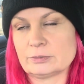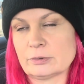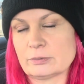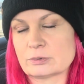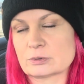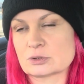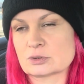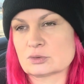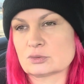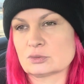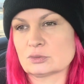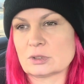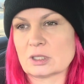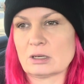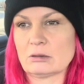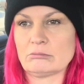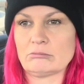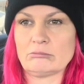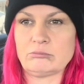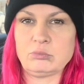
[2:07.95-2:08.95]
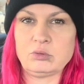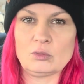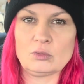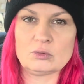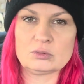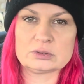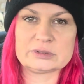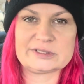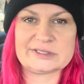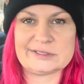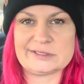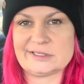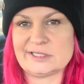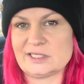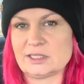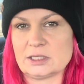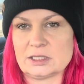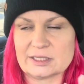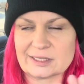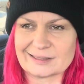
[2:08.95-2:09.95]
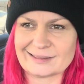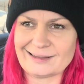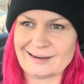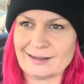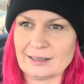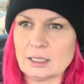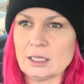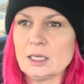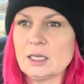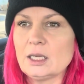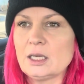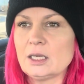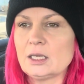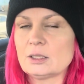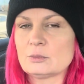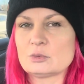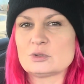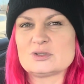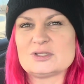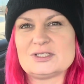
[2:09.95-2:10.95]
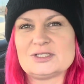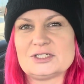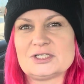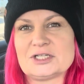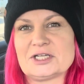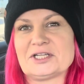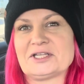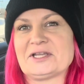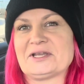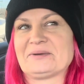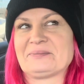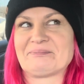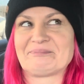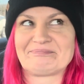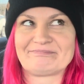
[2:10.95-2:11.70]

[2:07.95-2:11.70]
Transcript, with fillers: po prostu tam puls, ciśnienie i tak dalej. Puls i ciśnienie